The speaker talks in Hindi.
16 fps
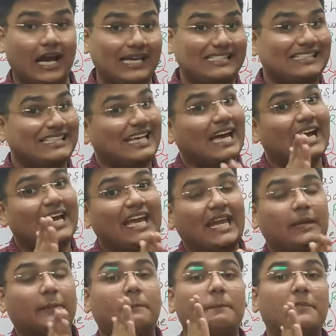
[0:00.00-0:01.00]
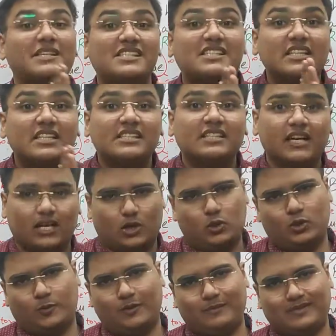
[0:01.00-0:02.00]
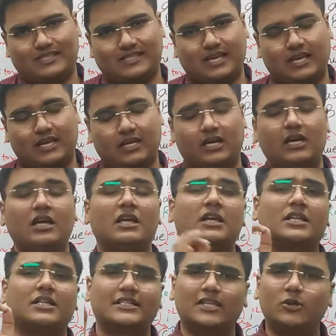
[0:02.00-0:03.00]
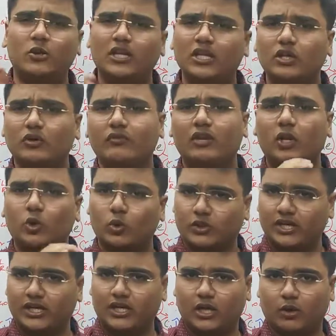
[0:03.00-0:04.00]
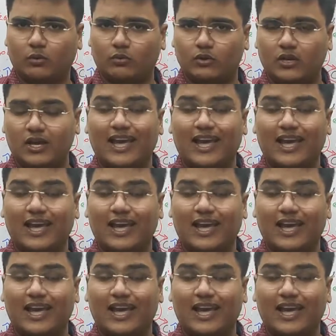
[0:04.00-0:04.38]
आई से अगेन बिजनेस अकाउंट में पैसा आएगा देन ओनली यू विल नोट इट डाउन